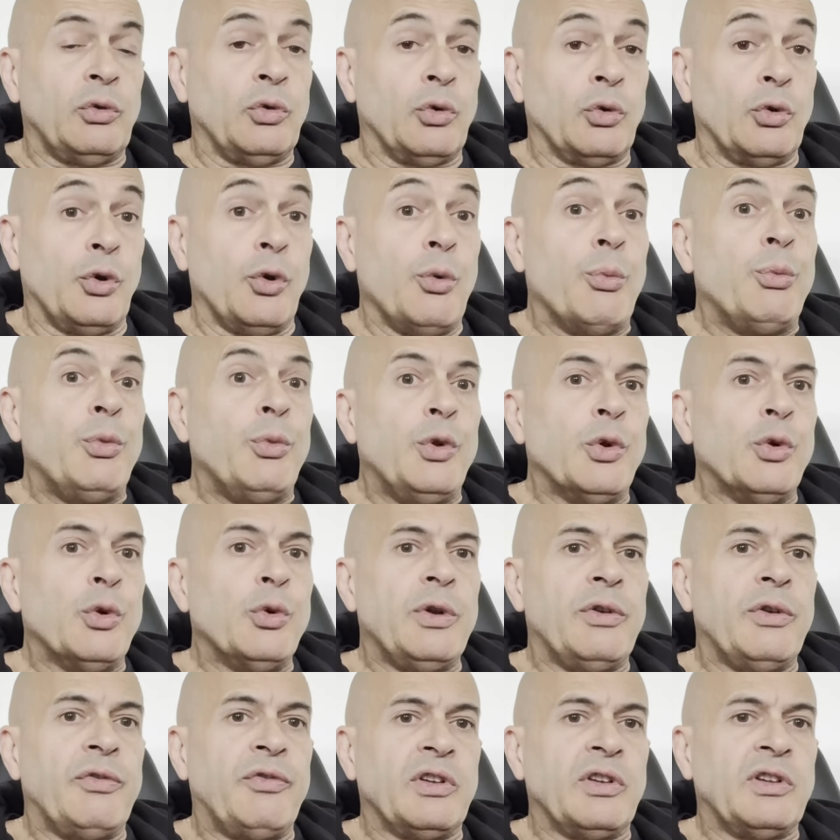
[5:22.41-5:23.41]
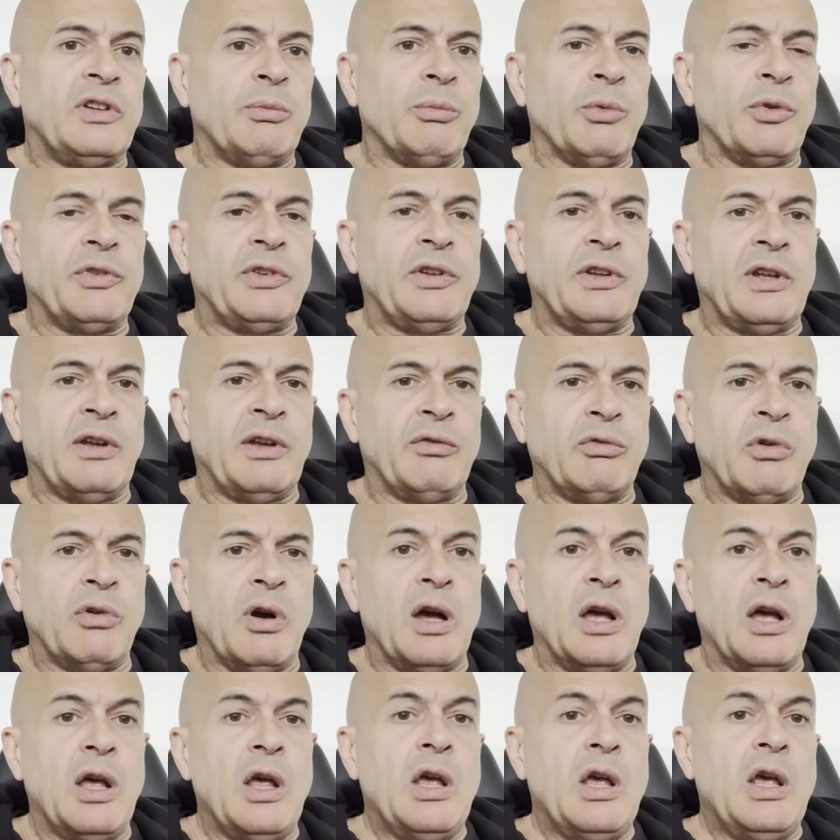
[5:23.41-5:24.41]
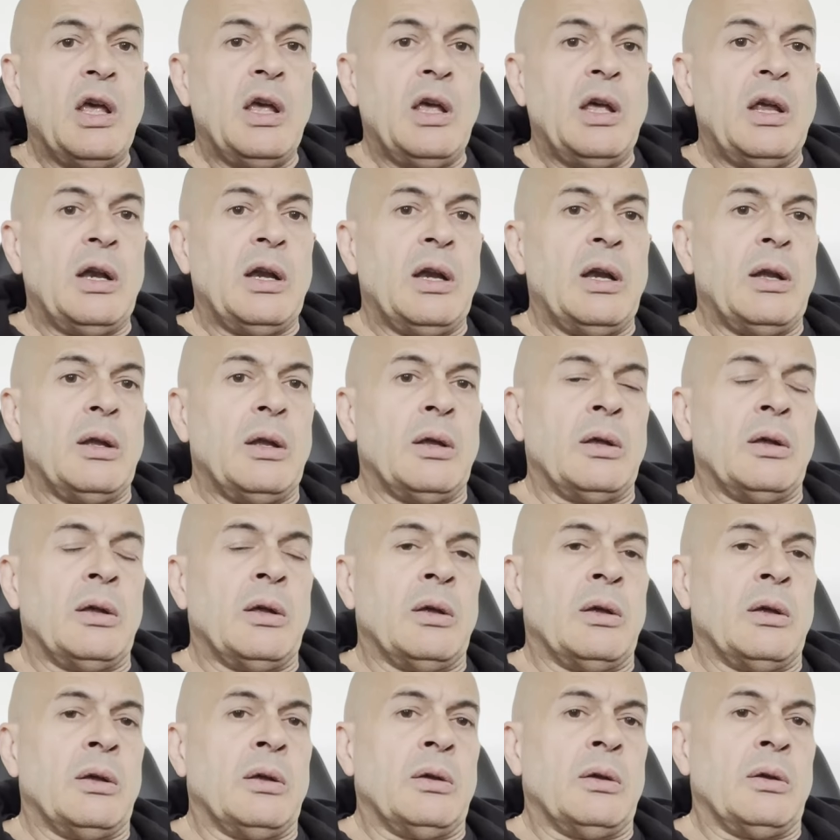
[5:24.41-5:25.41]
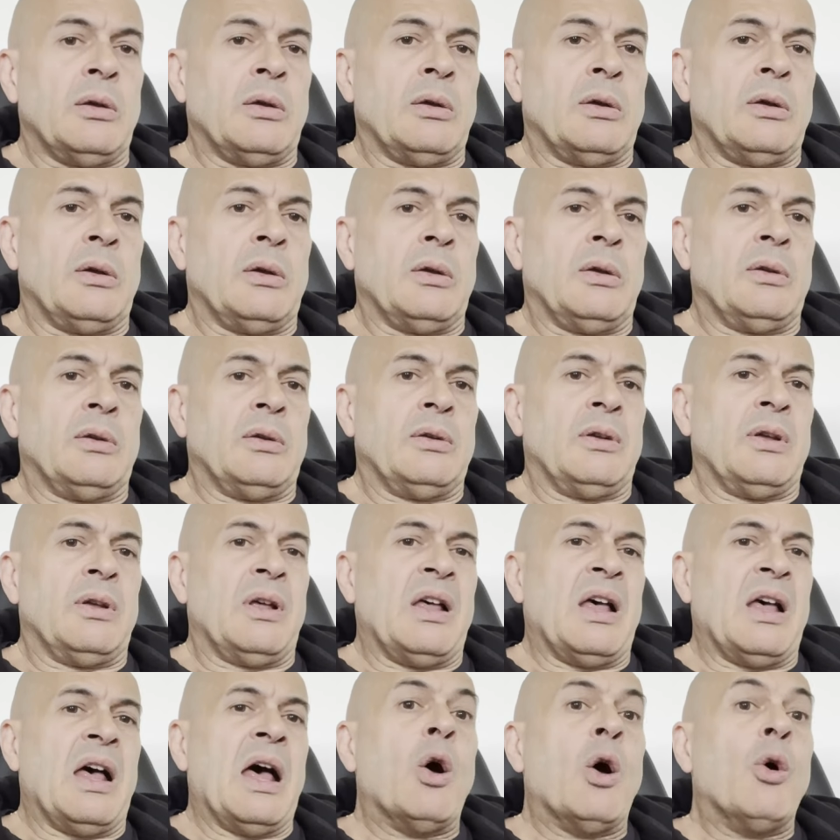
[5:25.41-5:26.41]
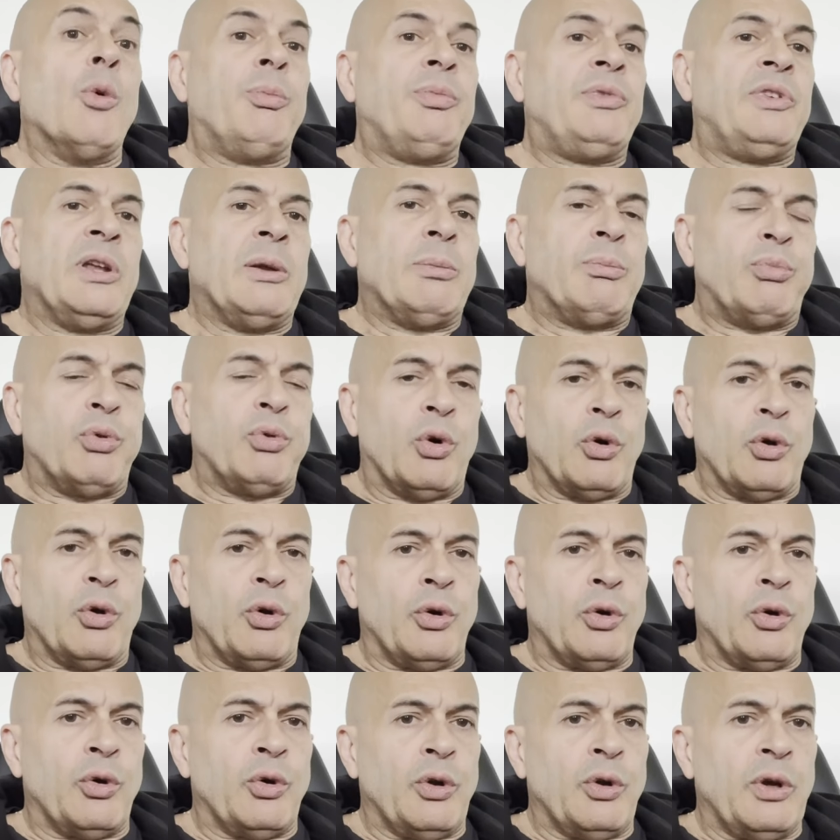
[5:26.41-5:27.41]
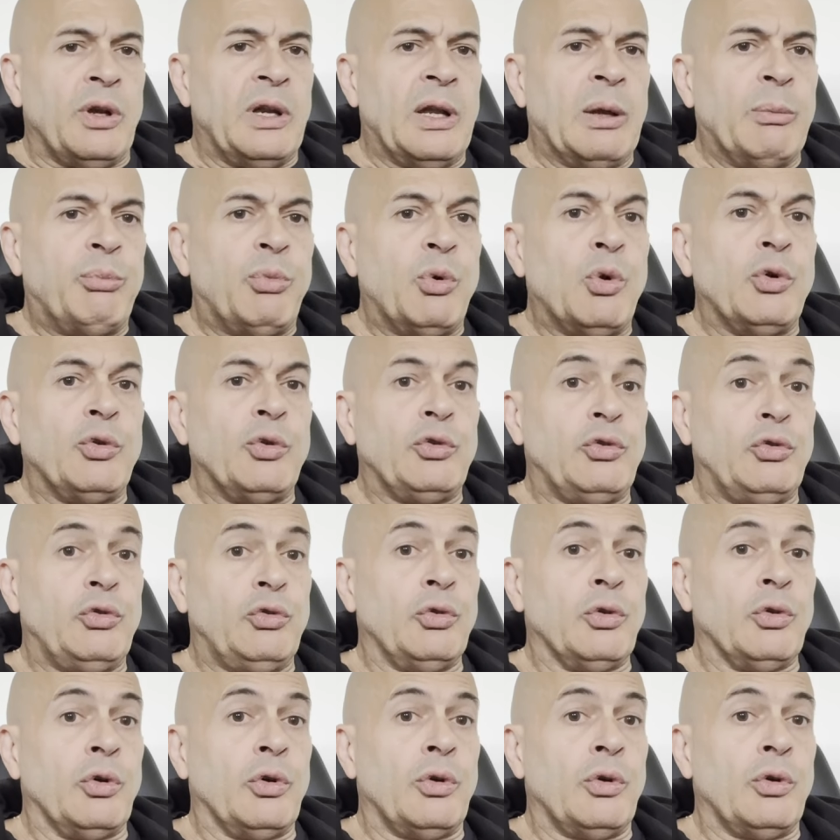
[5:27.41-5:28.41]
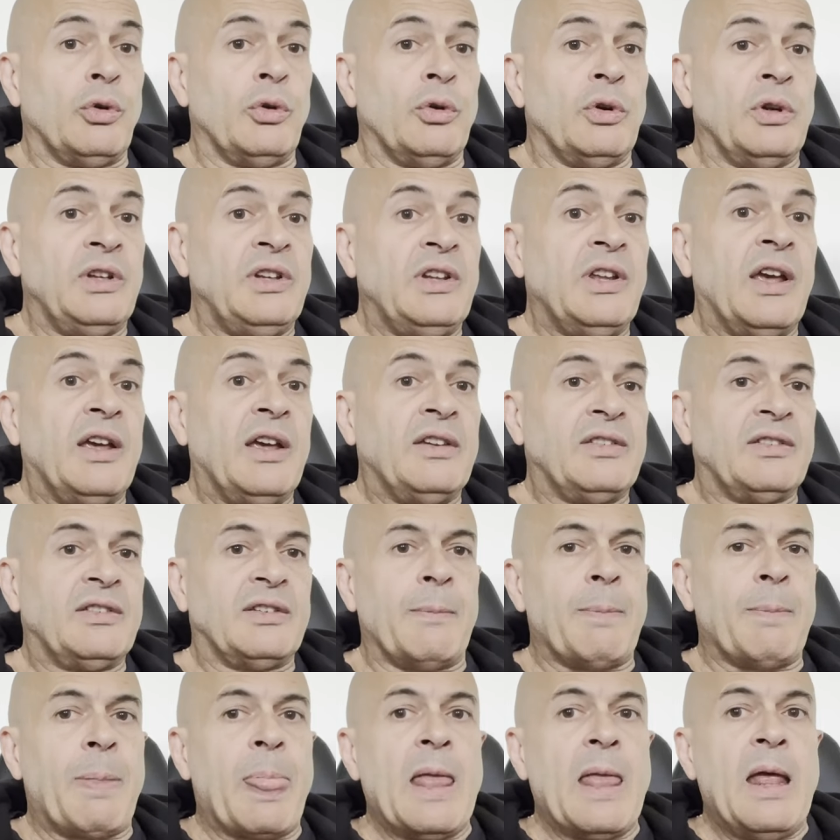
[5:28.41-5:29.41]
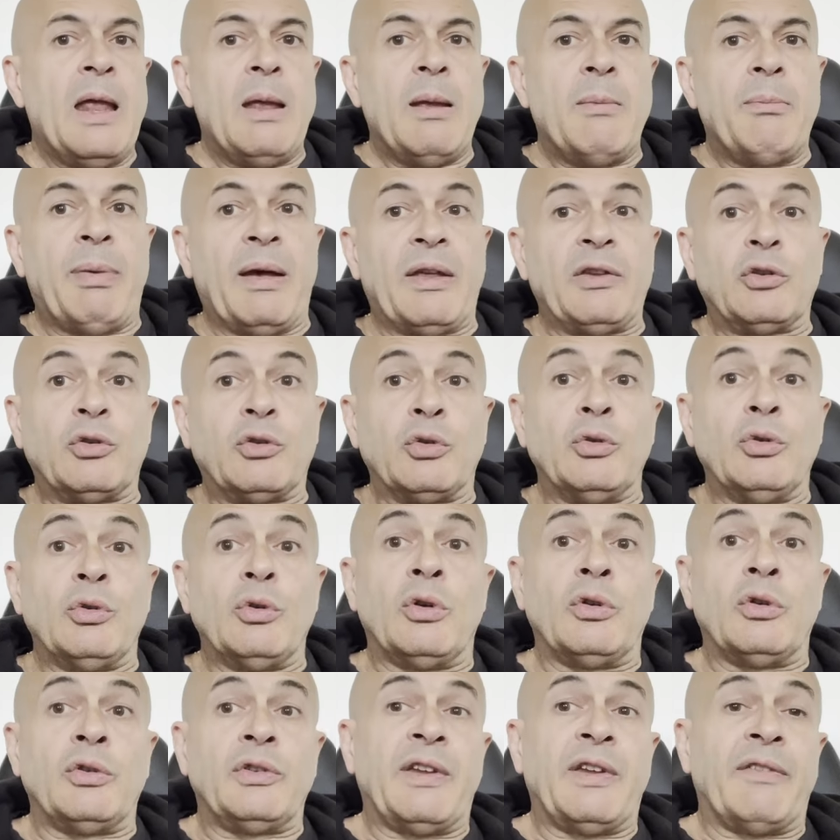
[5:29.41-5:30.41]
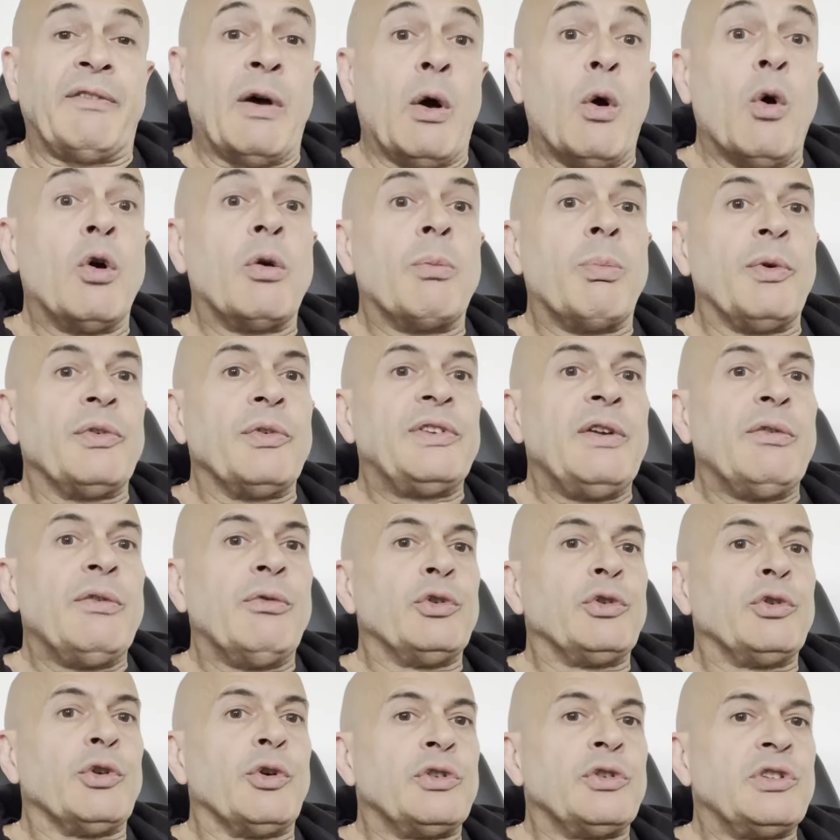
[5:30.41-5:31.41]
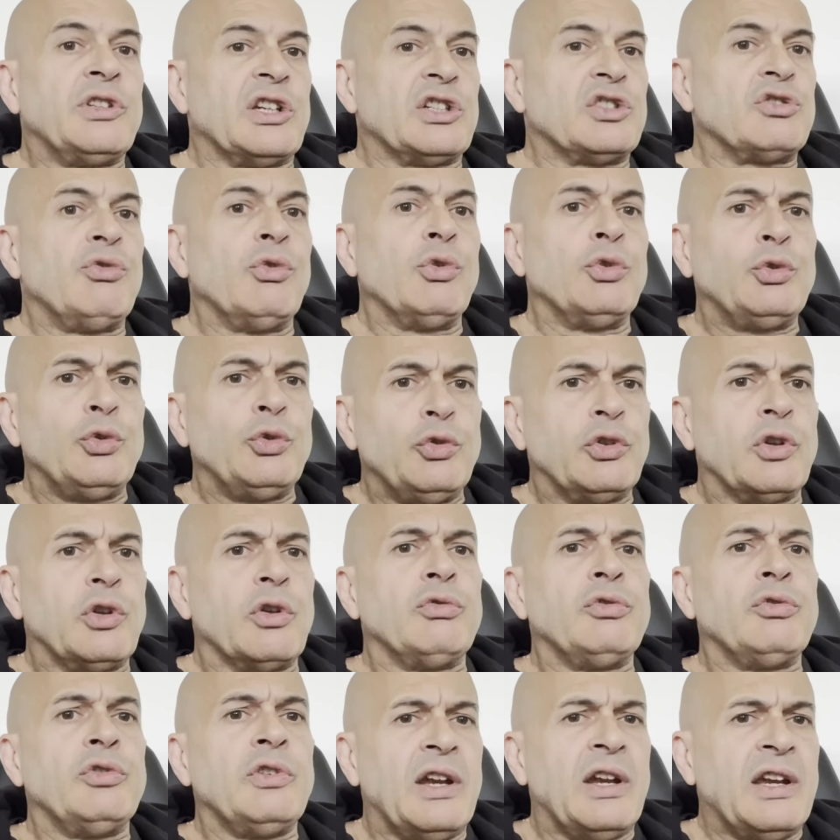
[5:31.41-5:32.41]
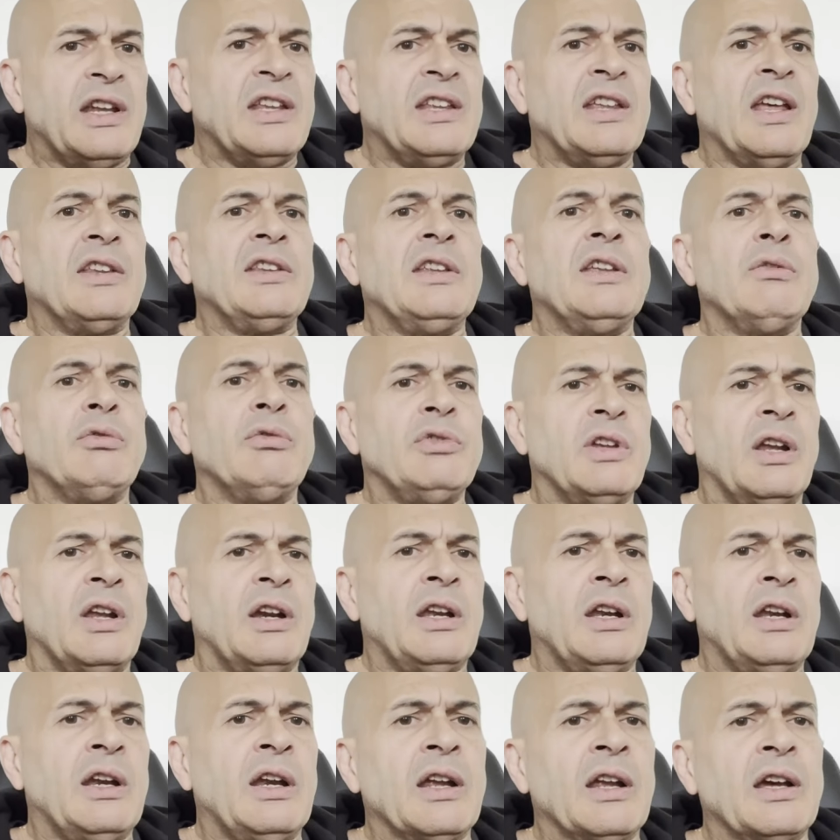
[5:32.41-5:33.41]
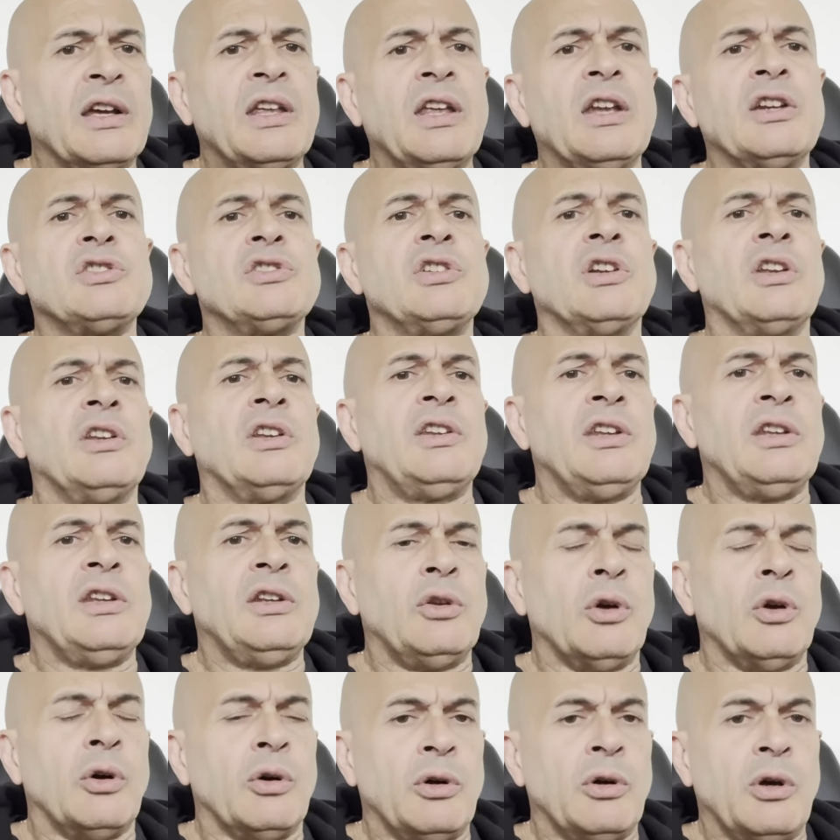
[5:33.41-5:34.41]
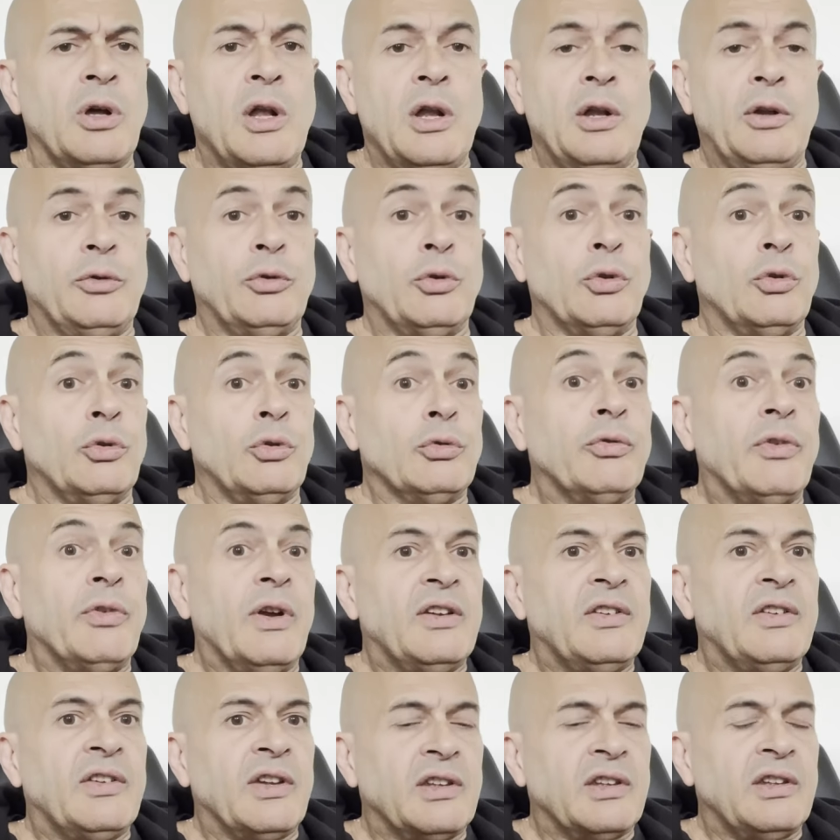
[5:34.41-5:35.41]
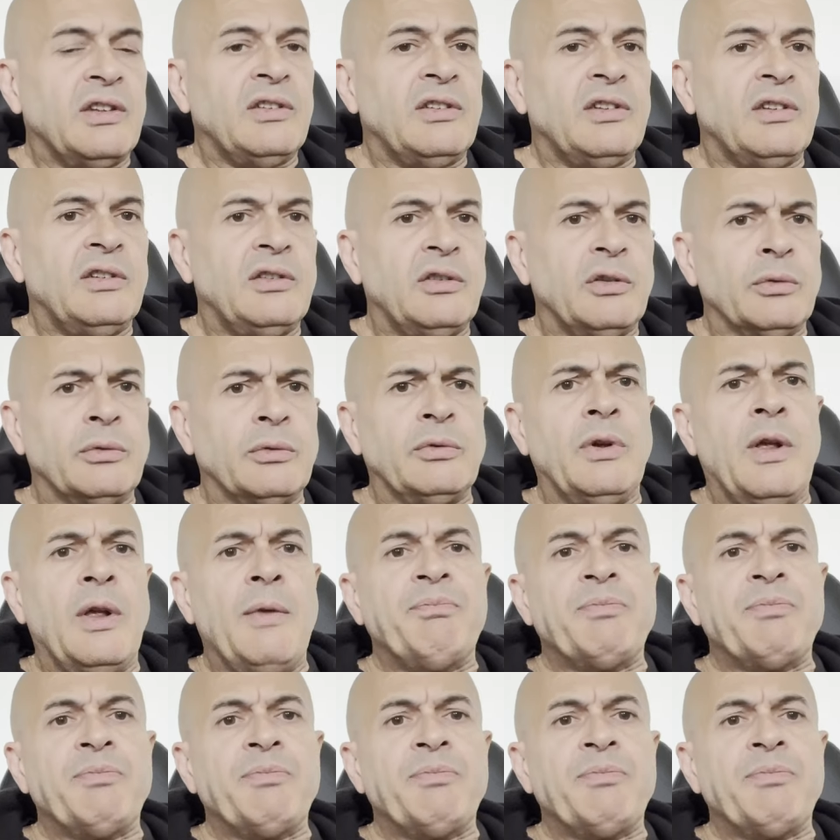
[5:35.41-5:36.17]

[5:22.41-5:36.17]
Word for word: Donc le mieux, effectivement, c'est d'avoir euh, à opter pour euh, l'impôt sur l'IS parce que ça va augmenter votre cash flow, tout ce que vous allez gagner, vous allez le réinjecter dans de nouvelles acquisitions,